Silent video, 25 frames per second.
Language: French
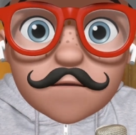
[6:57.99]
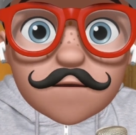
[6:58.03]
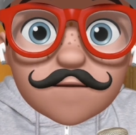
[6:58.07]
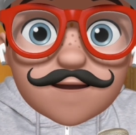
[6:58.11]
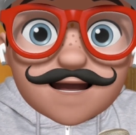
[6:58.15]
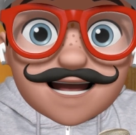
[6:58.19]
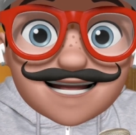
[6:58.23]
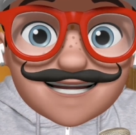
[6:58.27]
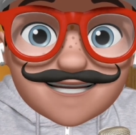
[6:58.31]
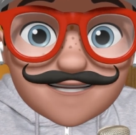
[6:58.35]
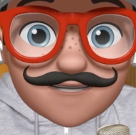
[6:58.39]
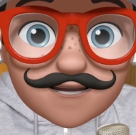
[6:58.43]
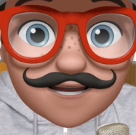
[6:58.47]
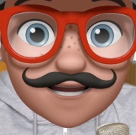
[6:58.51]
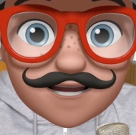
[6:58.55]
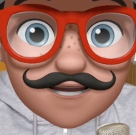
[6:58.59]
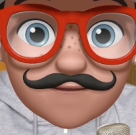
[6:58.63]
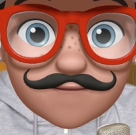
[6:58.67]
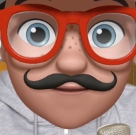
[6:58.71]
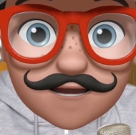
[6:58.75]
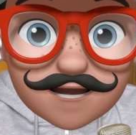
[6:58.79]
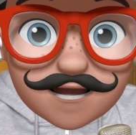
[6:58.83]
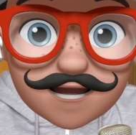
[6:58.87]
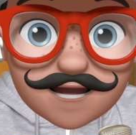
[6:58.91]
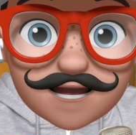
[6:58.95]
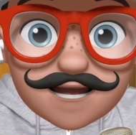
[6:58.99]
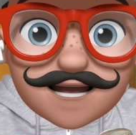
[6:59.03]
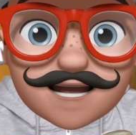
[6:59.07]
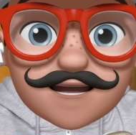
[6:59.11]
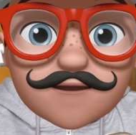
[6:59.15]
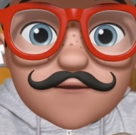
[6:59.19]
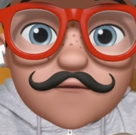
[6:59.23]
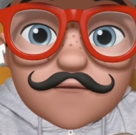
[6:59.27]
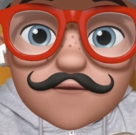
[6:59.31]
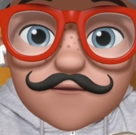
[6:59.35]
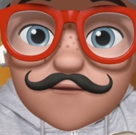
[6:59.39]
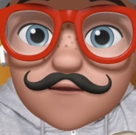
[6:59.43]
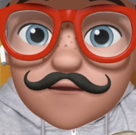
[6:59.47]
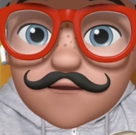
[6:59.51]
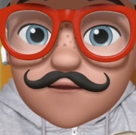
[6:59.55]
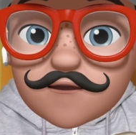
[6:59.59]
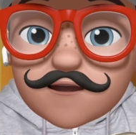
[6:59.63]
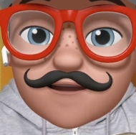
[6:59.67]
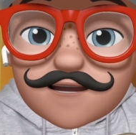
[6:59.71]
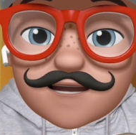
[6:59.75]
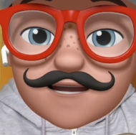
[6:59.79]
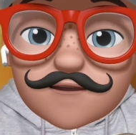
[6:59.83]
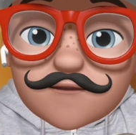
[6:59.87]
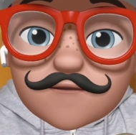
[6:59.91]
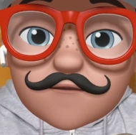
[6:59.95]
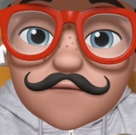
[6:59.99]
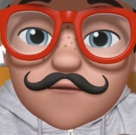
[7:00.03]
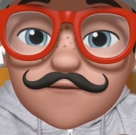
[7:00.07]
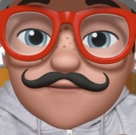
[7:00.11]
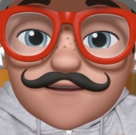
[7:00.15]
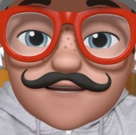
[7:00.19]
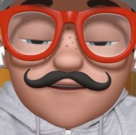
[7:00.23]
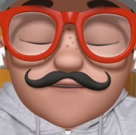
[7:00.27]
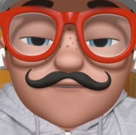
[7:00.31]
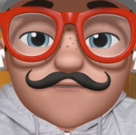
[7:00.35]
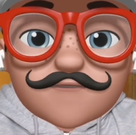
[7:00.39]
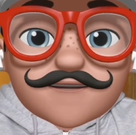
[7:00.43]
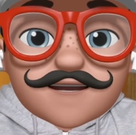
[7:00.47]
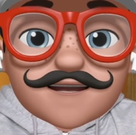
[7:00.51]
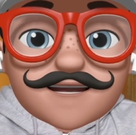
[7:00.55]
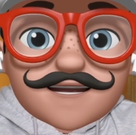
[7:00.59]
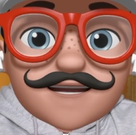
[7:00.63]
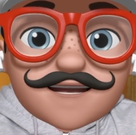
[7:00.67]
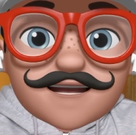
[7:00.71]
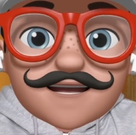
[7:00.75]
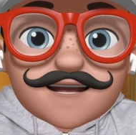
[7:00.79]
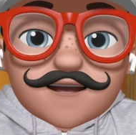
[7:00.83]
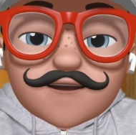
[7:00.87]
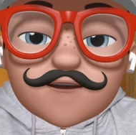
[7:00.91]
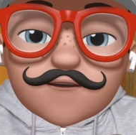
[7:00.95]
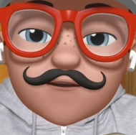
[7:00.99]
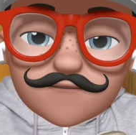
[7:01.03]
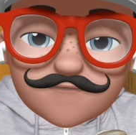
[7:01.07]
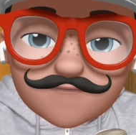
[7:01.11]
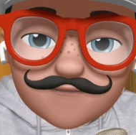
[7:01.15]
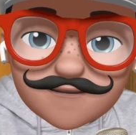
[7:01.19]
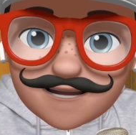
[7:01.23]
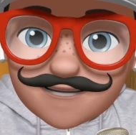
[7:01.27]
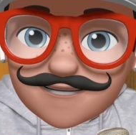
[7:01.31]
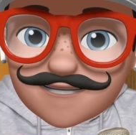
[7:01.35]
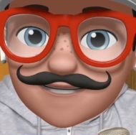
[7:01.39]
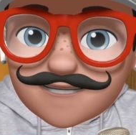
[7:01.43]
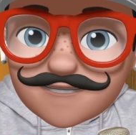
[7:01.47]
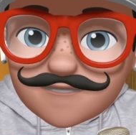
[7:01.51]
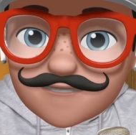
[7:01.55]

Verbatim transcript: pas d'engagement, une coque et une protection d'écran offerte.